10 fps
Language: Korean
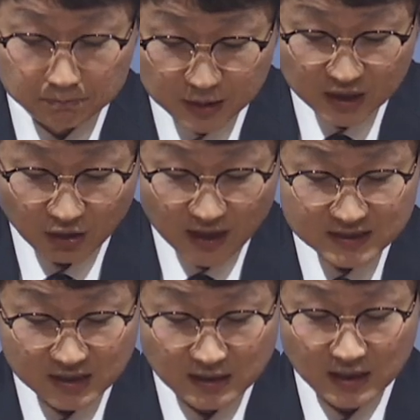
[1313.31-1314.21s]

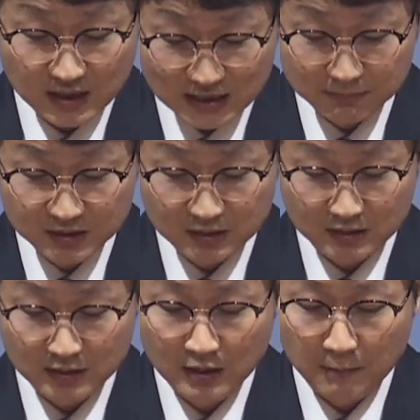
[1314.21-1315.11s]
미련한 자의
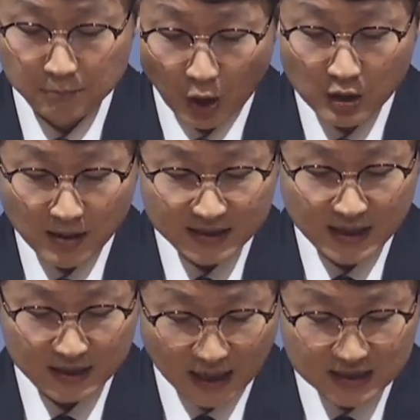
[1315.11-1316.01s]
입은
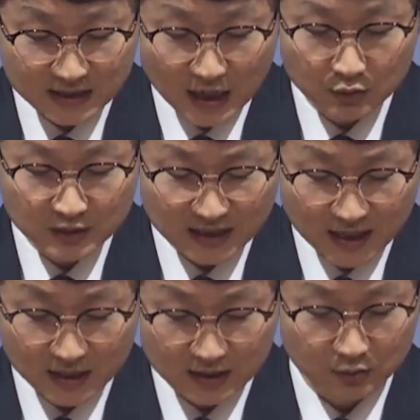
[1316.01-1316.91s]
멸망에
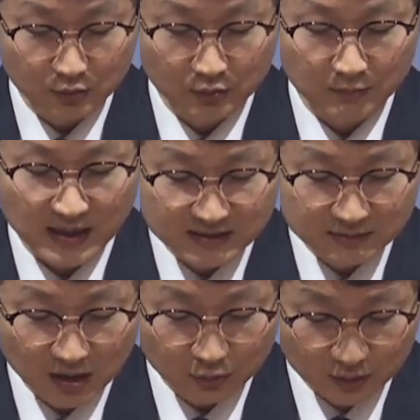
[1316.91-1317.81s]
가까우니라 라고
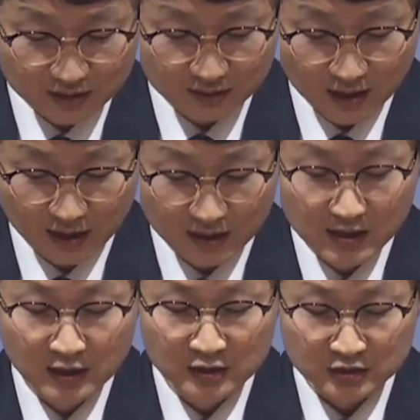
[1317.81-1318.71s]
말씀하고 있는데
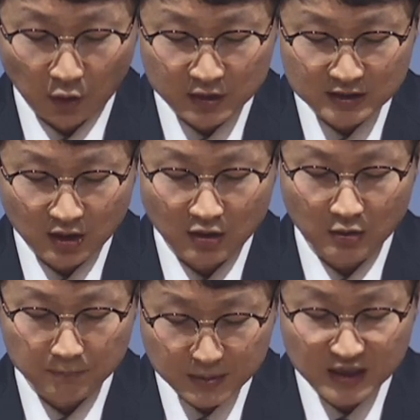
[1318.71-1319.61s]

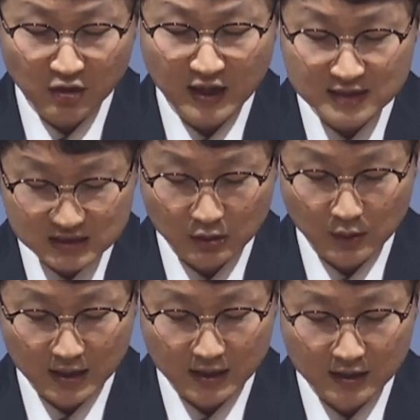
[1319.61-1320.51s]
여기서 미련한
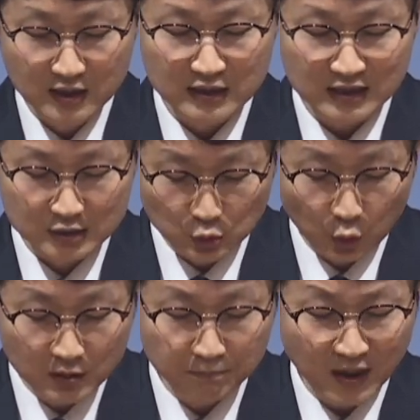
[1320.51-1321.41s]
자와 이
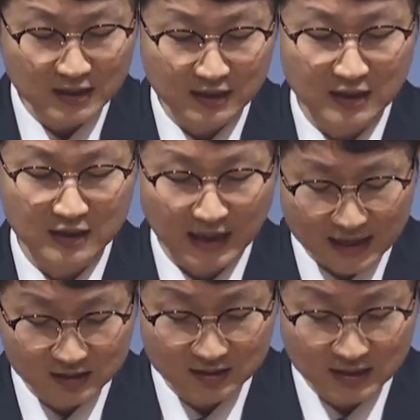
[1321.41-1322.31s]
조급하다가
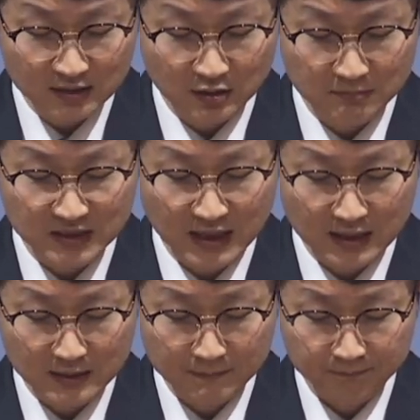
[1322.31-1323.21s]
같은
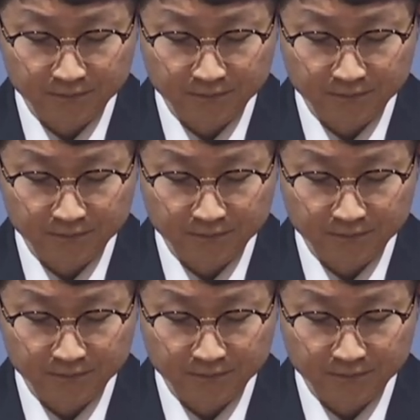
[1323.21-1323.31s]
단어입니다.